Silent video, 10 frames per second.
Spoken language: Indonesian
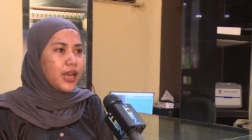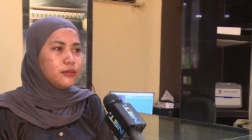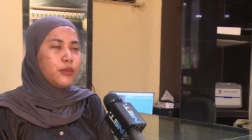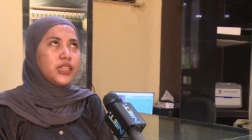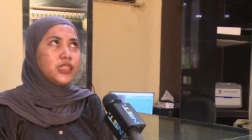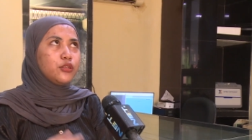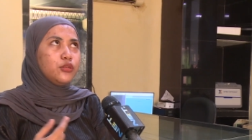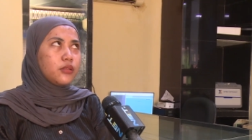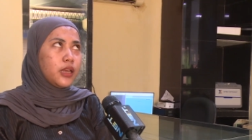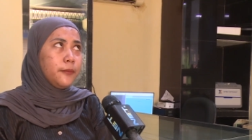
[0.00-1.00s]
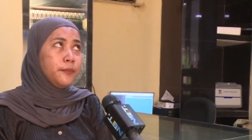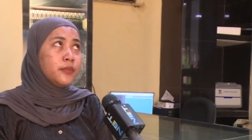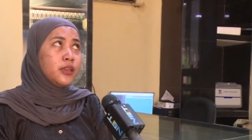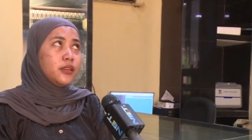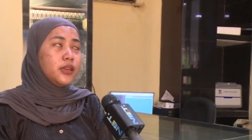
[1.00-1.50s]
berarti 1 juta
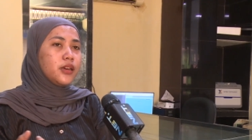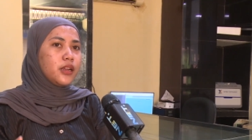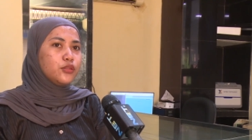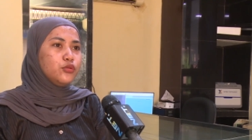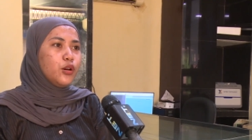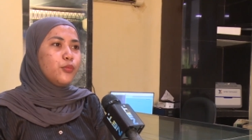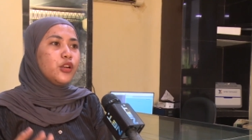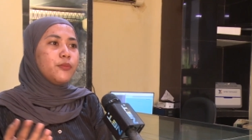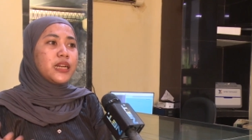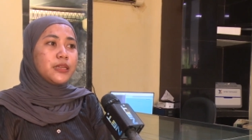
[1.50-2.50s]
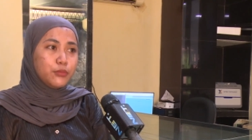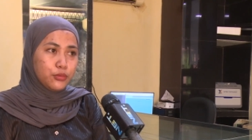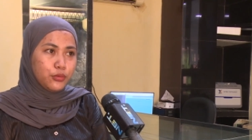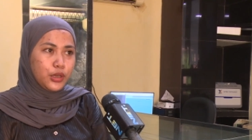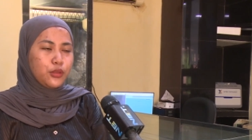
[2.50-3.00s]
325
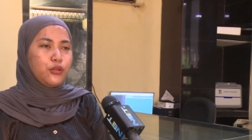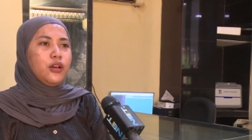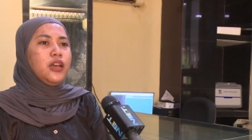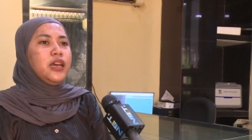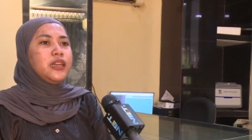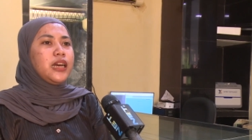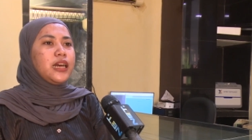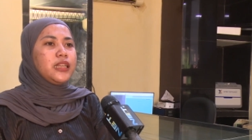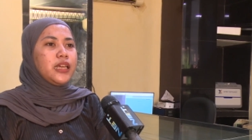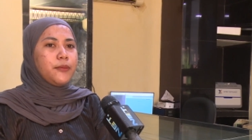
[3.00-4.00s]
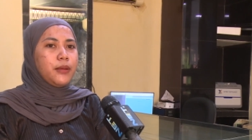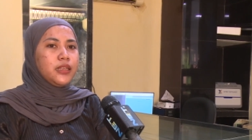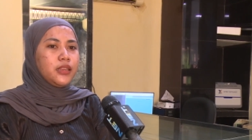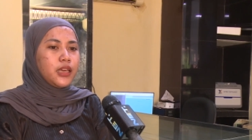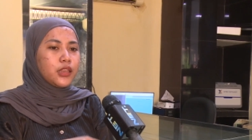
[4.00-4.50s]
ribu gitu. Nah kenaikan
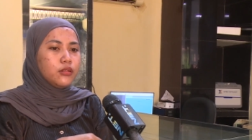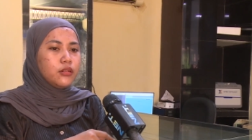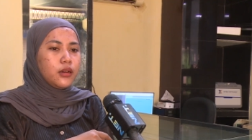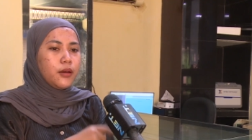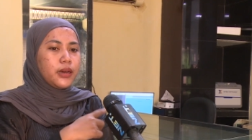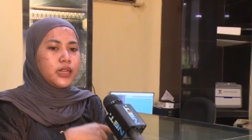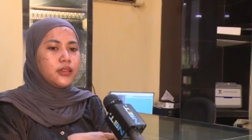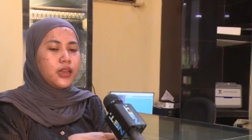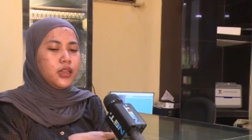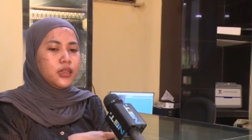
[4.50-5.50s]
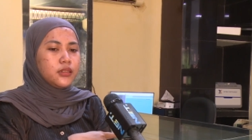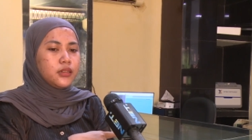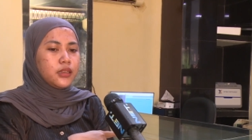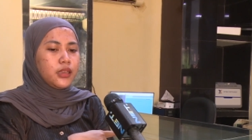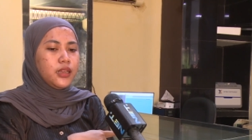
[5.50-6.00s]
paling tinggi itu kemarin terakhir
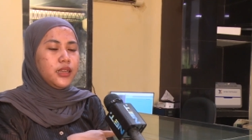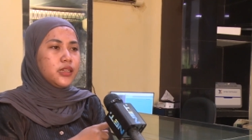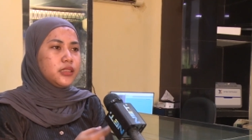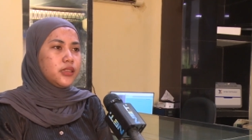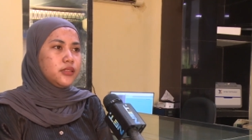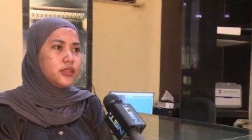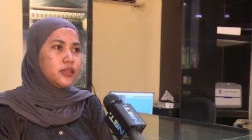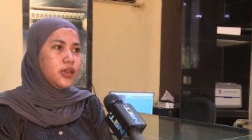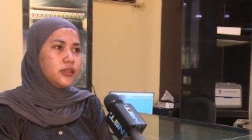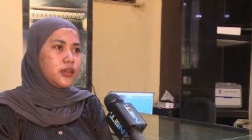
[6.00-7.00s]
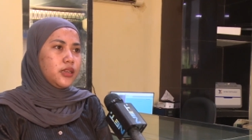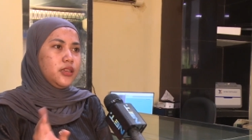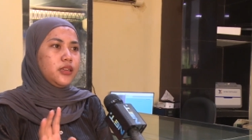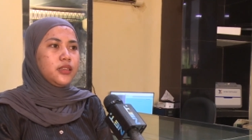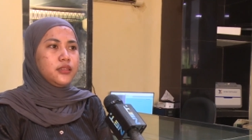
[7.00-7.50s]
ketika ada gencatan senjata antara
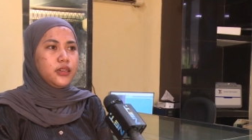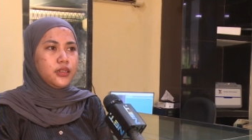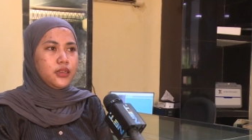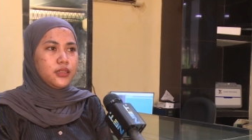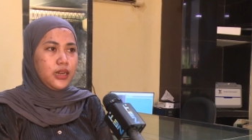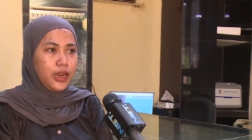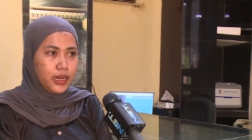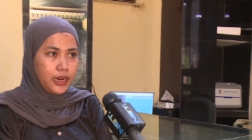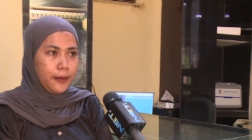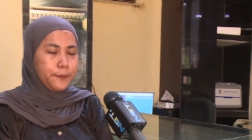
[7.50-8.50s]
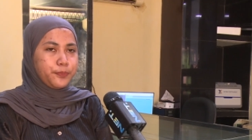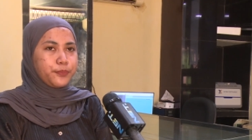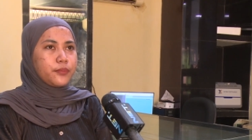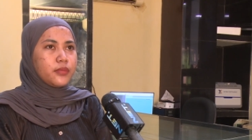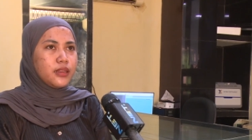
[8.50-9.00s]
Iran dan Israel ya.
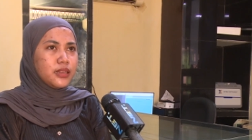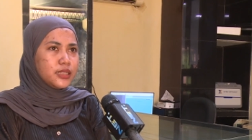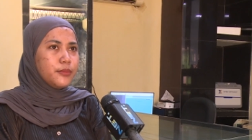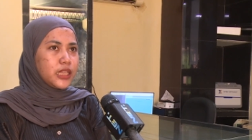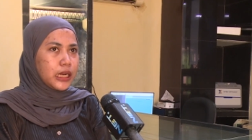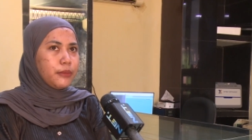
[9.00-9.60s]
Sebenarnya